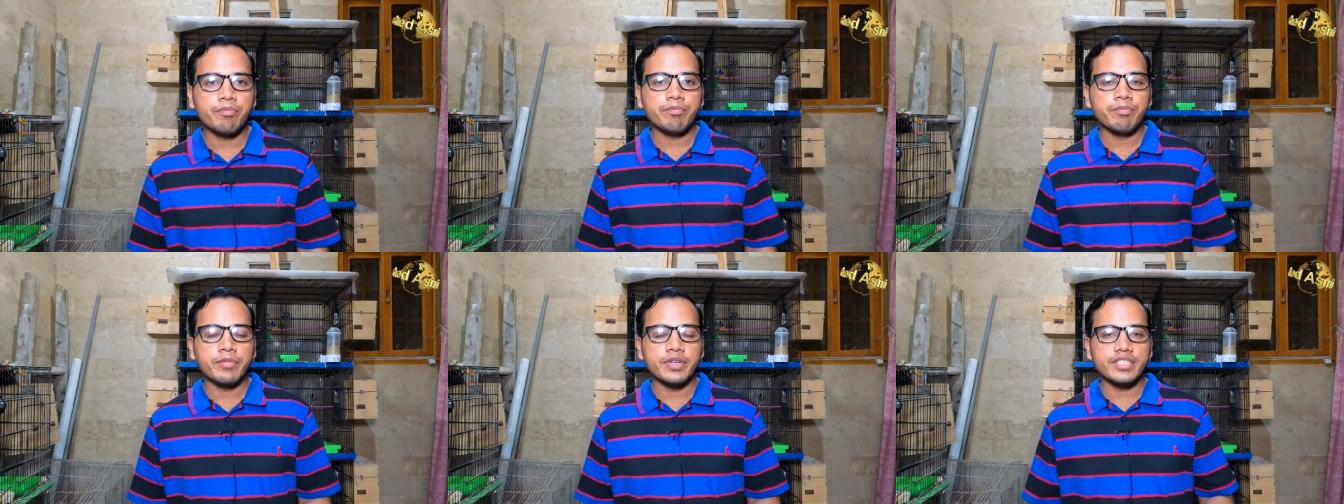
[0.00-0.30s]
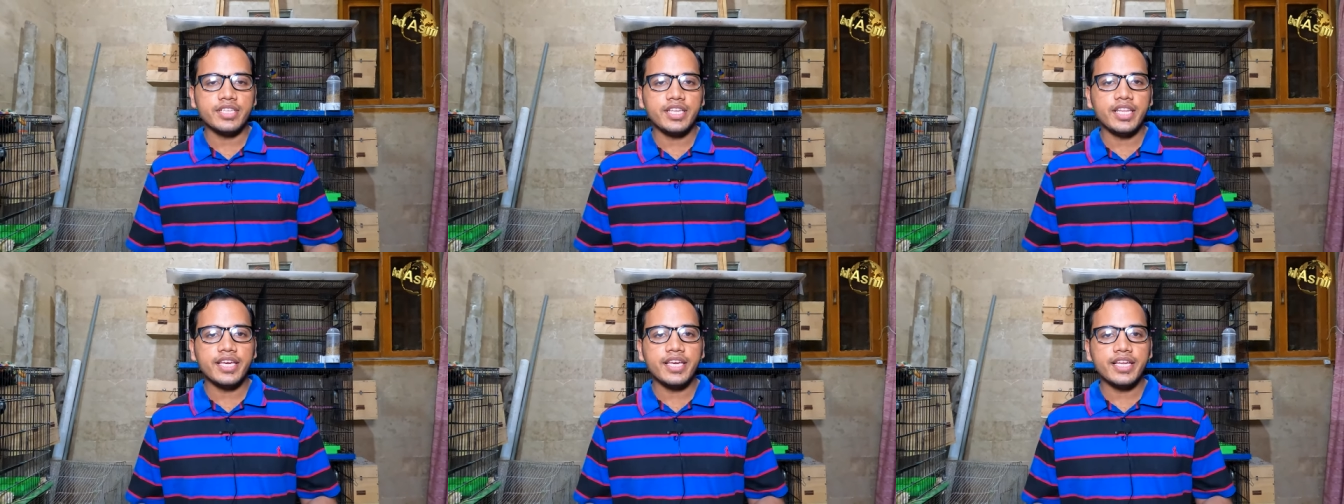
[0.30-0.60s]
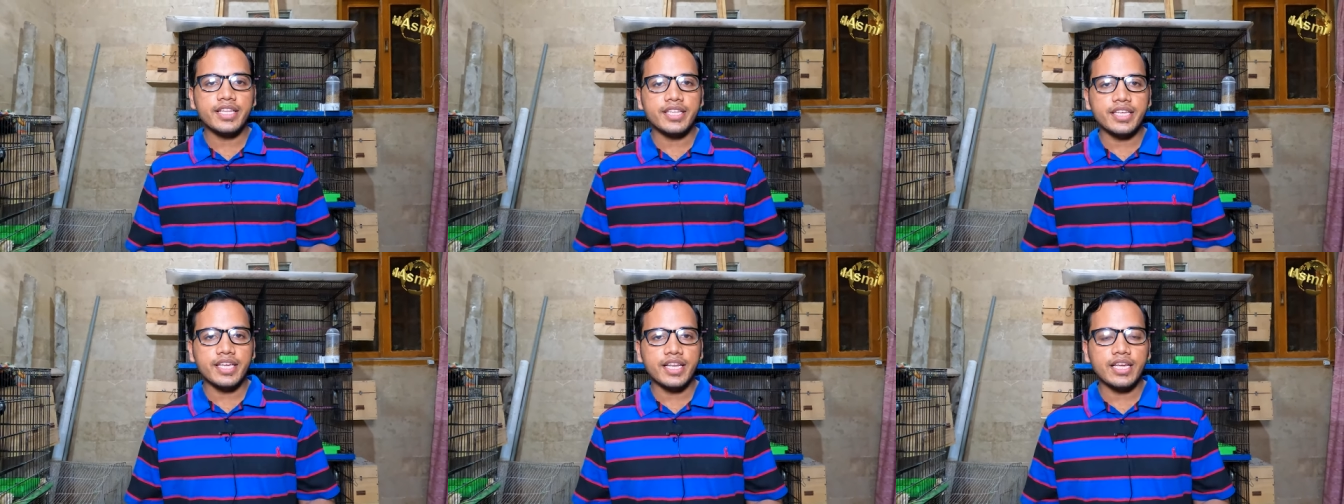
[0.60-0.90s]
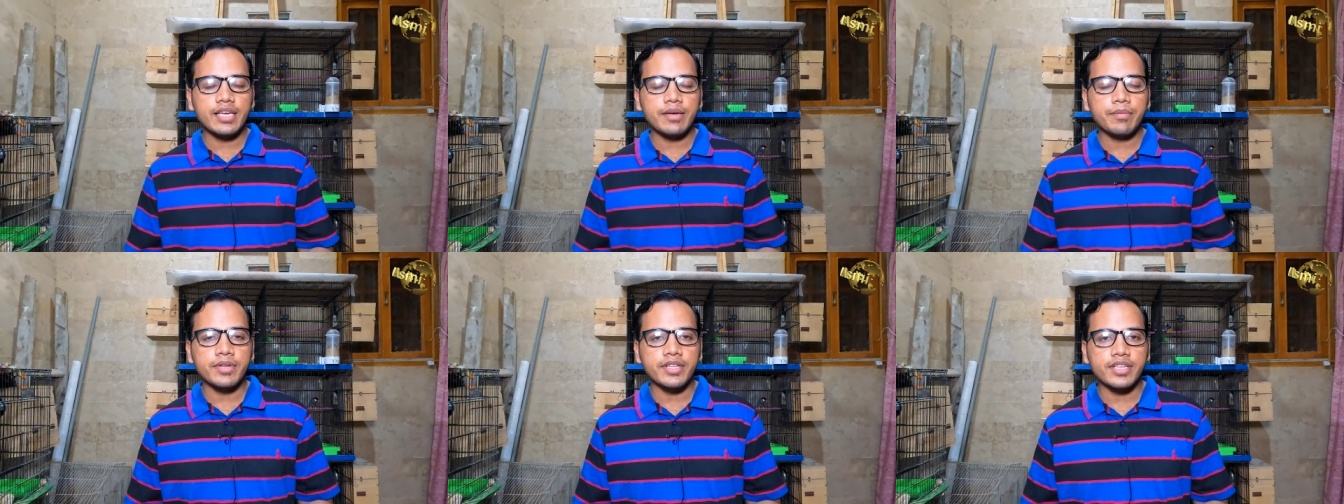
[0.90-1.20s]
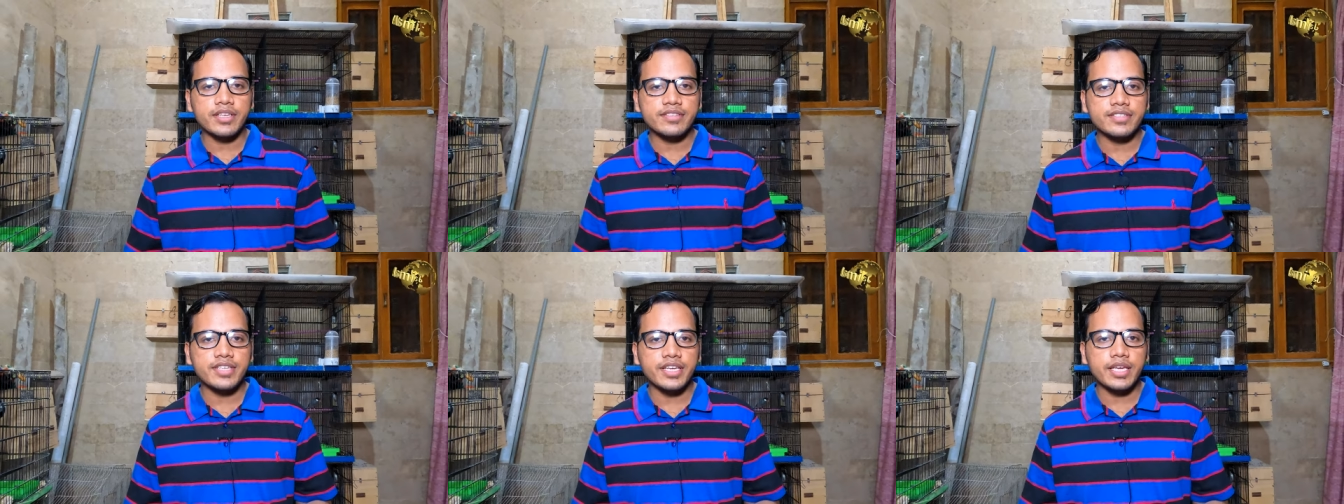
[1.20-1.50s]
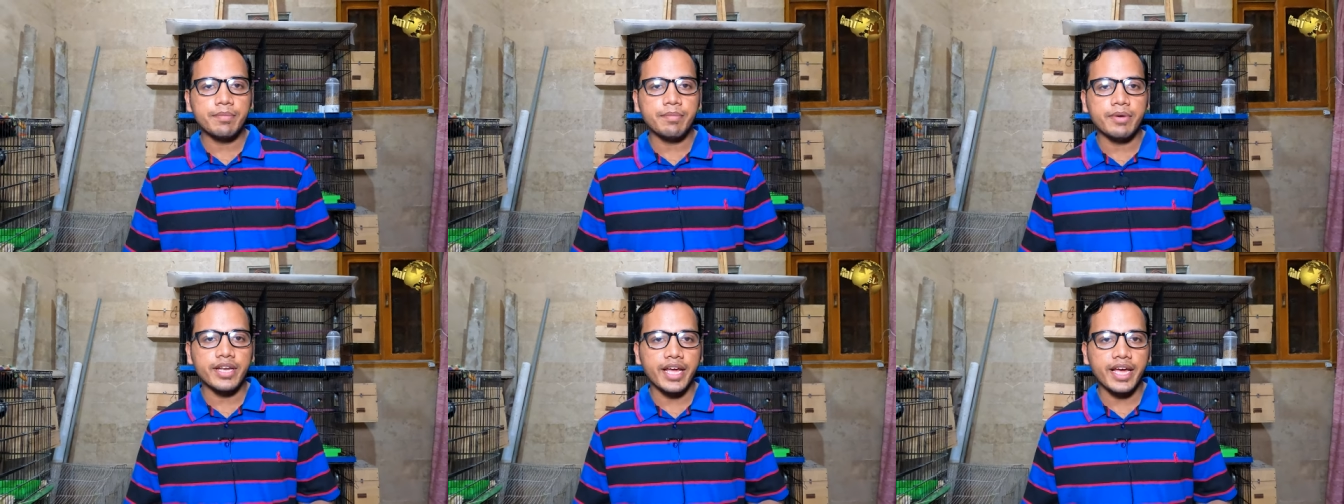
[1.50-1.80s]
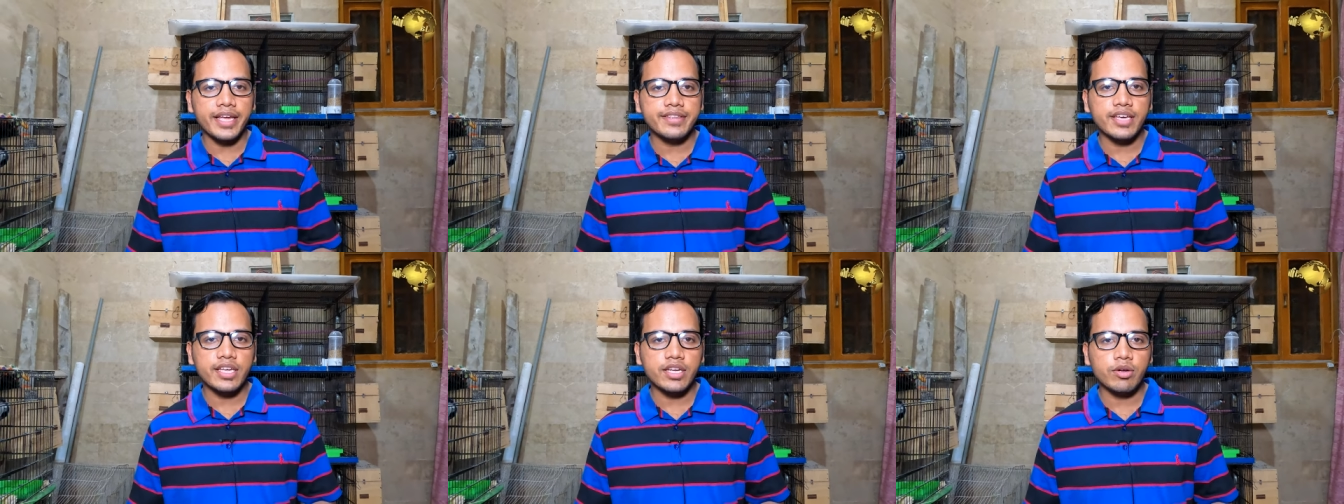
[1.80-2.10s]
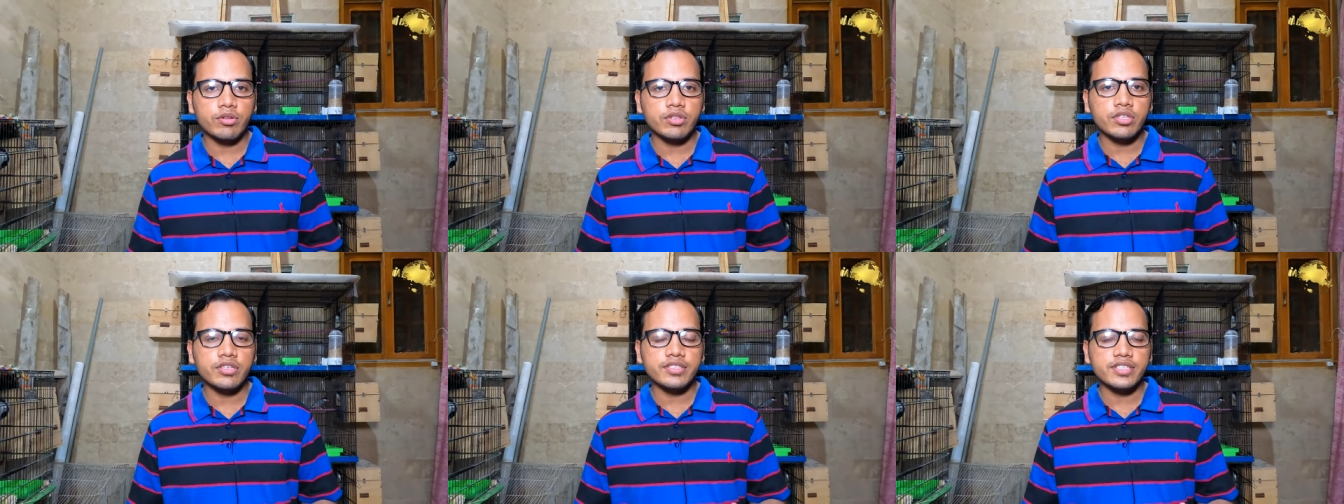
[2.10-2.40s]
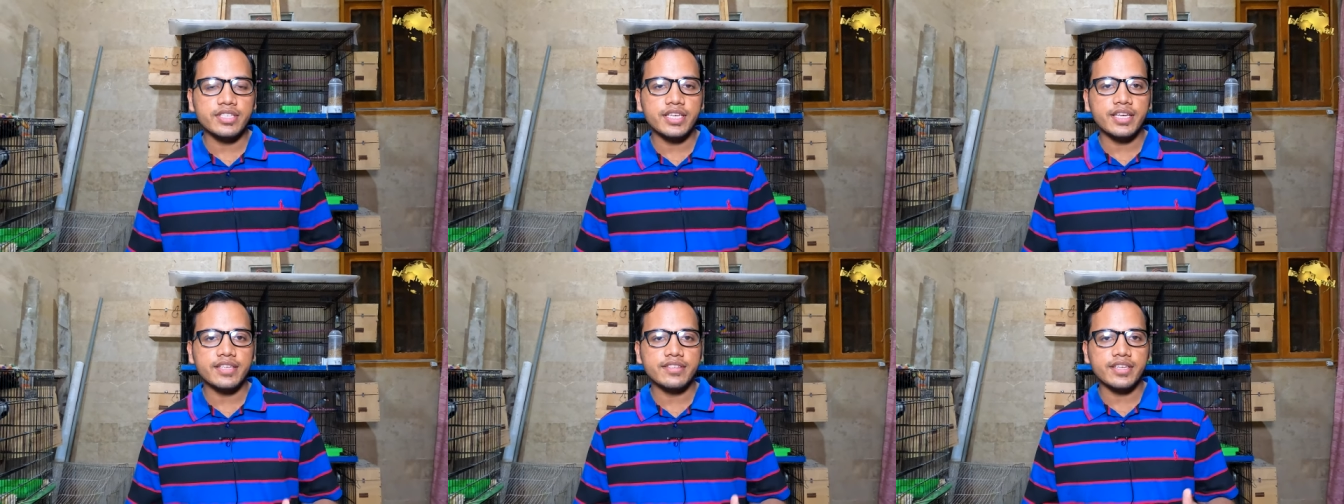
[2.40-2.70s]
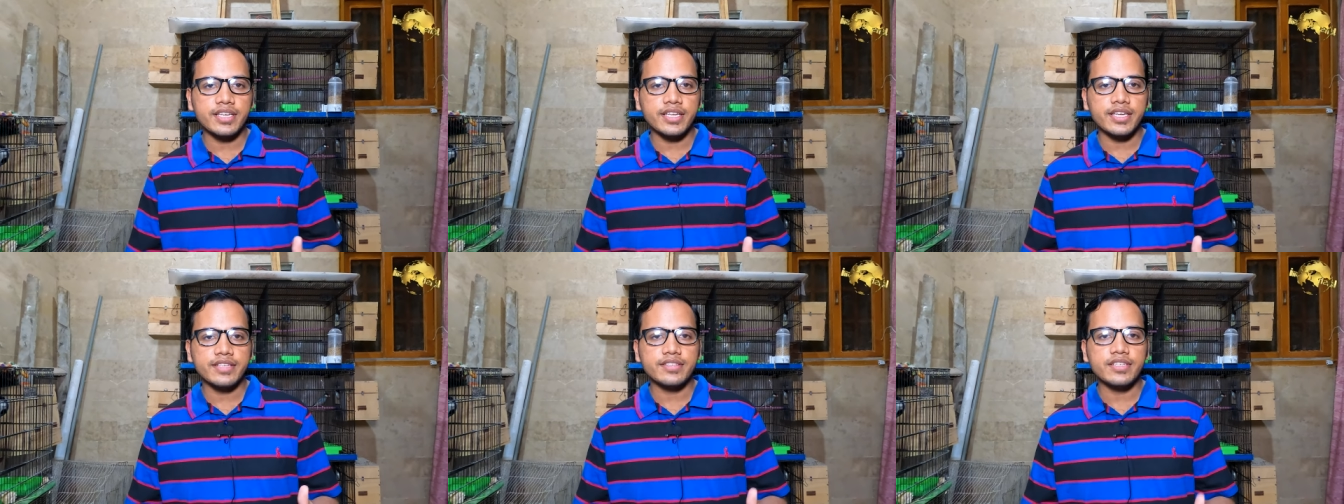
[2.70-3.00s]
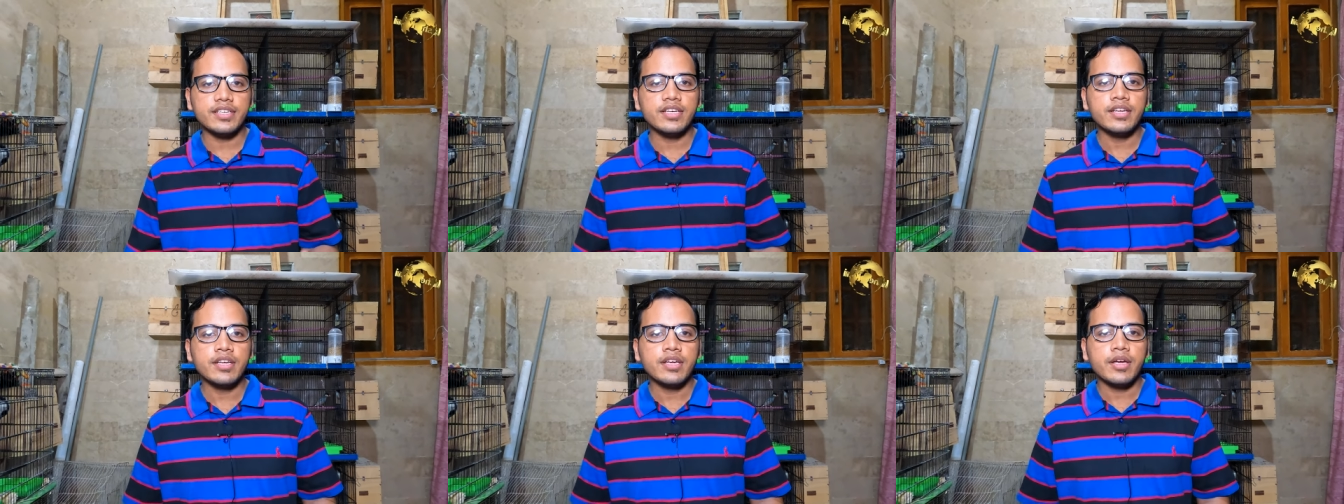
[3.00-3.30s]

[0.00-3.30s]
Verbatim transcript: मछली के तेल की मदद से ही बनाए जा रहे होते हैं उसी के ज़रिए से